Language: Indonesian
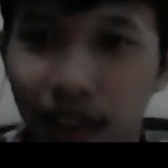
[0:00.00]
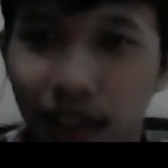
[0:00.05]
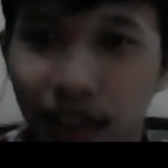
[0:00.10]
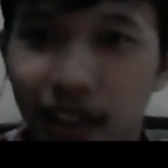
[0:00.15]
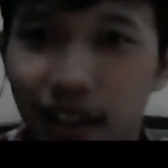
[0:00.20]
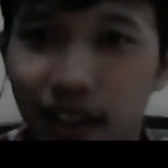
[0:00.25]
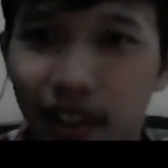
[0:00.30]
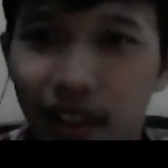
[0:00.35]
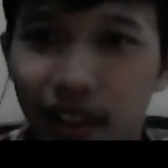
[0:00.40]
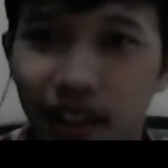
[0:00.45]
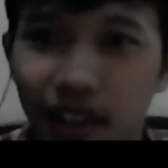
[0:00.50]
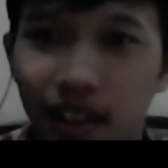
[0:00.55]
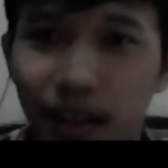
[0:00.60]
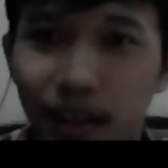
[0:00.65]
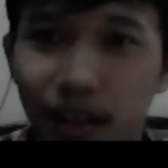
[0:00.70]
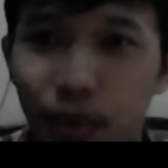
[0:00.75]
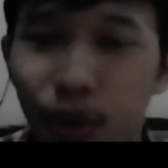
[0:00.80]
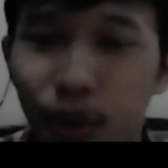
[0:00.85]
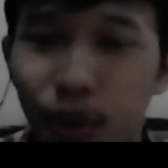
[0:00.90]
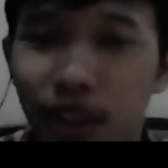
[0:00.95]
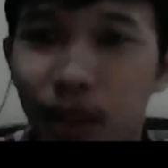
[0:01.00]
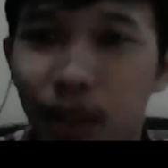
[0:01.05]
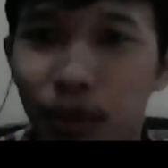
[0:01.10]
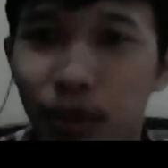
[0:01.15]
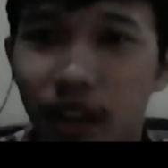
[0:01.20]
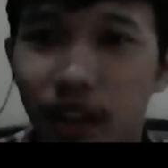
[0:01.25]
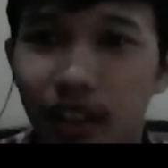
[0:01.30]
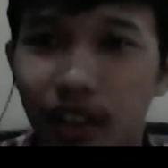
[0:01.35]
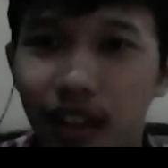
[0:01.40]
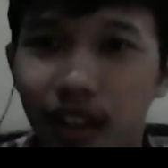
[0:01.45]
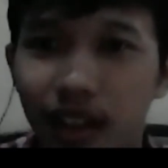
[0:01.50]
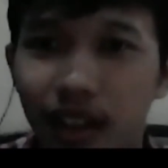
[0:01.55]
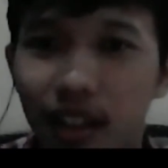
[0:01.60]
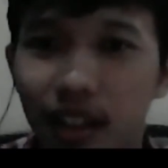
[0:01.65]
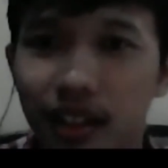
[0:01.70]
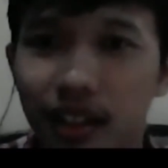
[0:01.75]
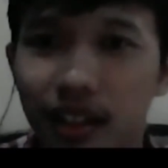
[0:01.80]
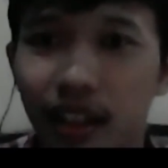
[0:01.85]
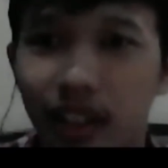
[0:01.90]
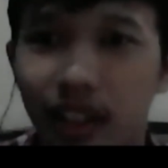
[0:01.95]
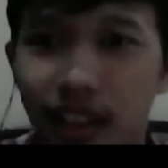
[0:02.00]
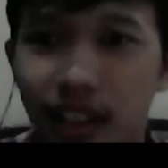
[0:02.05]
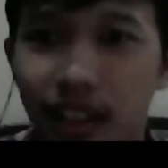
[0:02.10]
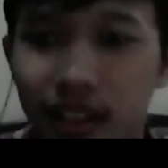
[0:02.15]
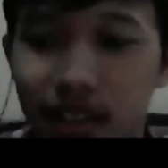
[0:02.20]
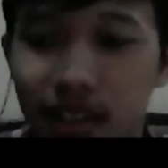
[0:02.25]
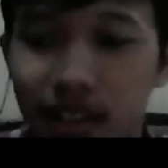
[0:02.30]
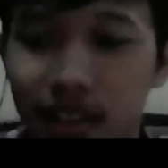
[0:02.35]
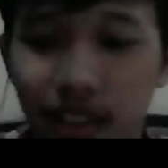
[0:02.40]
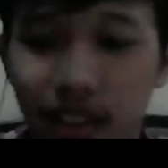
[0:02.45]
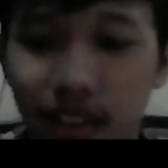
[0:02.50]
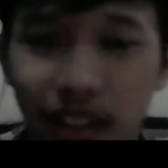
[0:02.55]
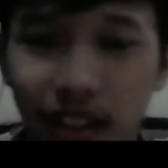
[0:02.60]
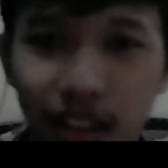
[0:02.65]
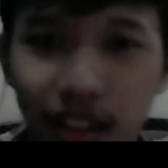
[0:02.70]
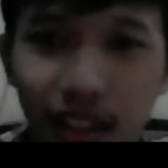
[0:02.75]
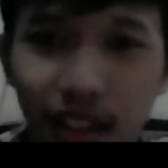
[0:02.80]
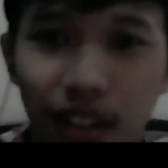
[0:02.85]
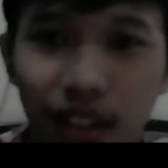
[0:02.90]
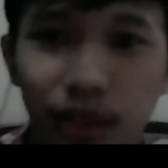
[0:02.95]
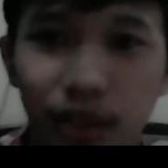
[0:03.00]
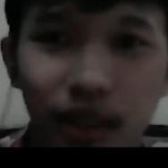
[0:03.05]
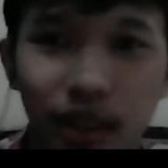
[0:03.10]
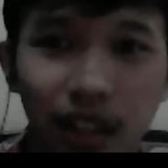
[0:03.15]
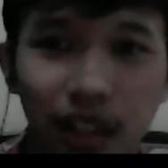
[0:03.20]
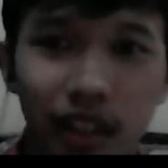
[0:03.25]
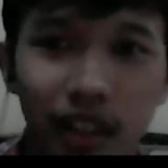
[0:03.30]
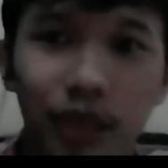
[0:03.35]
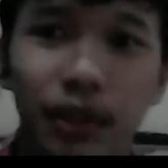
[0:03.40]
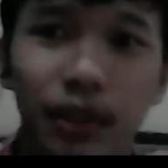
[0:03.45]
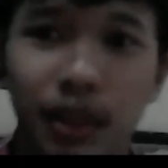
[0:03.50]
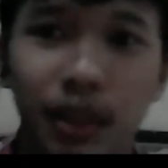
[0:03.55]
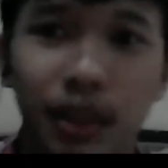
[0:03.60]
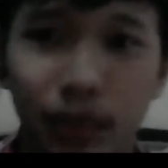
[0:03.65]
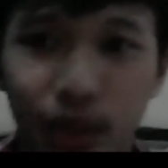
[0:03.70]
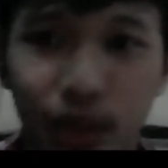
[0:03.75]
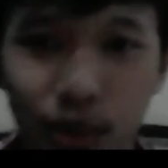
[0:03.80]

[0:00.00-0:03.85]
ya, modal buat saya sendiri dan juga teman-teman